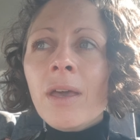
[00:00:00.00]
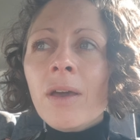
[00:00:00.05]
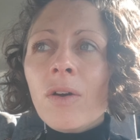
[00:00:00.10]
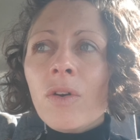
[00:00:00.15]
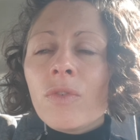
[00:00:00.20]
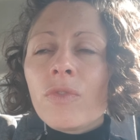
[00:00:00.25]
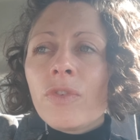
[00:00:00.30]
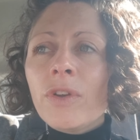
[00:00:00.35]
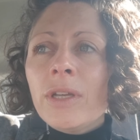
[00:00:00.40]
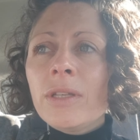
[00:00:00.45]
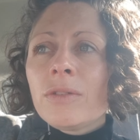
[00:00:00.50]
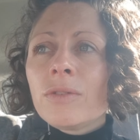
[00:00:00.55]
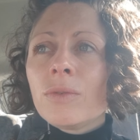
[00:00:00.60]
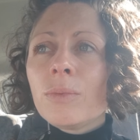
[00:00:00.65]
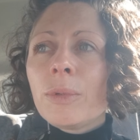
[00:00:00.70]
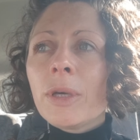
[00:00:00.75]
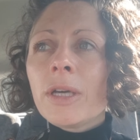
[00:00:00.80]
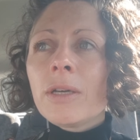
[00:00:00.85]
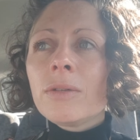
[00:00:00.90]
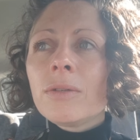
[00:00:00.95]
en fait,
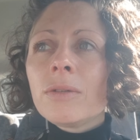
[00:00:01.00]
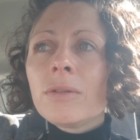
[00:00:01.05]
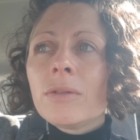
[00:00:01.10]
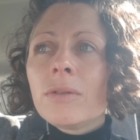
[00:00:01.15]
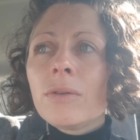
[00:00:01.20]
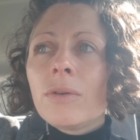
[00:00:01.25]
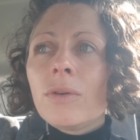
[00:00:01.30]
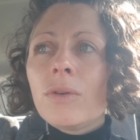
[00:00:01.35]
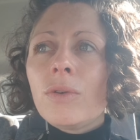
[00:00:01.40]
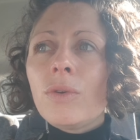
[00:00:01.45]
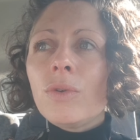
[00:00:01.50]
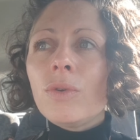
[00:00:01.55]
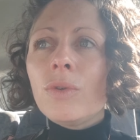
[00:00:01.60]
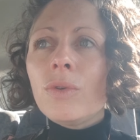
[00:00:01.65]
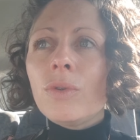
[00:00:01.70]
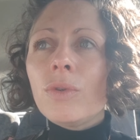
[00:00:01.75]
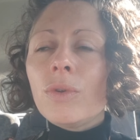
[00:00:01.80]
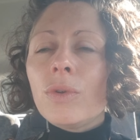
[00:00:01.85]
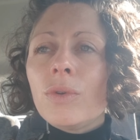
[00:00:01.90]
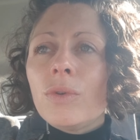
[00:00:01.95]
ben,
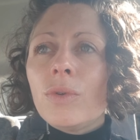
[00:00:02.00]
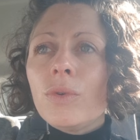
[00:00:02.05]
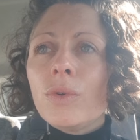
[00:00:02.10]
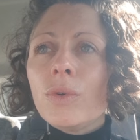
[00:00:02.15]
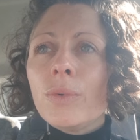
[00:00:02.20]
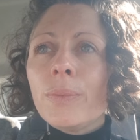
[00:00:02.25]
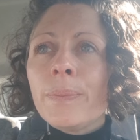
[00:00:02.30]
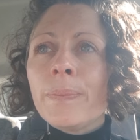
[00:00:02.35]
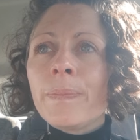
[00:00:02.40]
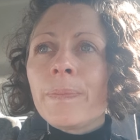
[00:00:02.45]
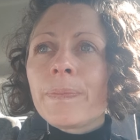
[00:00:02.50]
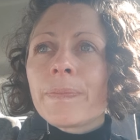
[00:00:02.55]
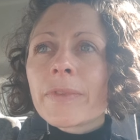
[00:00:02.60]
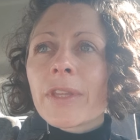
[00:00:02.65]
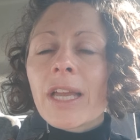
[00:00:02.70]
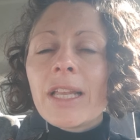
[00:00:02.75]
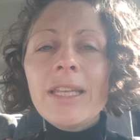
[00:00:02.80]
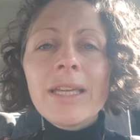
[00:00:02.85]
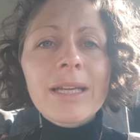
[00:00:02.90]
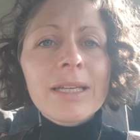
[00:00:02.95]
le, le,
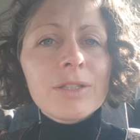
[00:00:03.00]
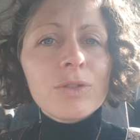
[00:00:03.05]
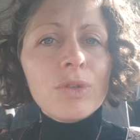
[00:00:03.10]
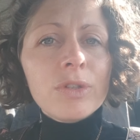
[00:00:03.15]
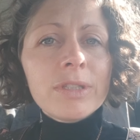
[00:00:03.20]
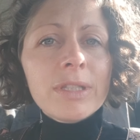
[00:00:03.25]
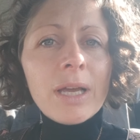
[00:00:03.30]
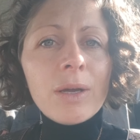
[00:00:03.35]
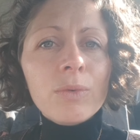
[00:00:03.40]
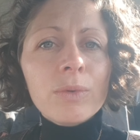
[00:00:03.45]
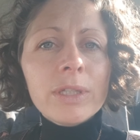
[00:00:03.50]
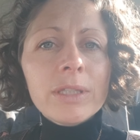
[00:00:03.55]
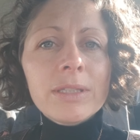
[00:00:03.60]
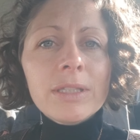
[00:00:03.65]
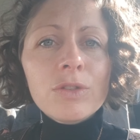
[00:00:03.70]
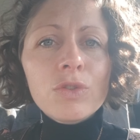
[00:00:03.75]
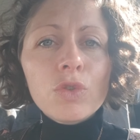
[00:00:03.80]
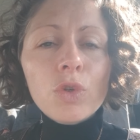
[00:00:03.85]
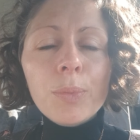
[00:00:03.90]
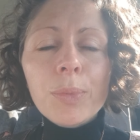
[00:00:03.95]
les résultats ont
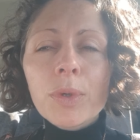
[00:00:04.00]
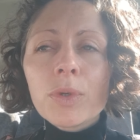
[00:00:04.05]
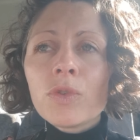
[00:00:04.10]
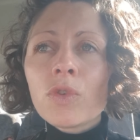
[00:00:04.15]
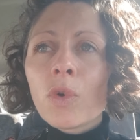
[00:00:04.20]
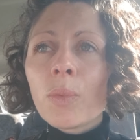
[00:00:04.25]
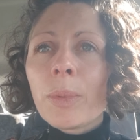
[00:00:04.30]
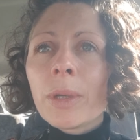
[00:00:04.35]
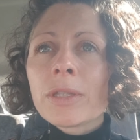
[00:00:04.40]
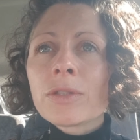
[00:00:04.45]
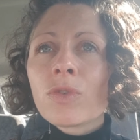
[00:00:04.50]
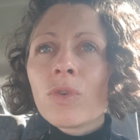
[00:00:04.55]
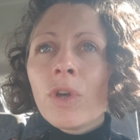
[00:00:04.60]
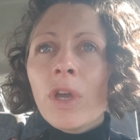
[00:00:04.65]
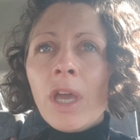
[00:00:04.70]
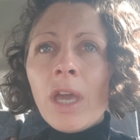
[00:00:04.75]
été surprenants parce que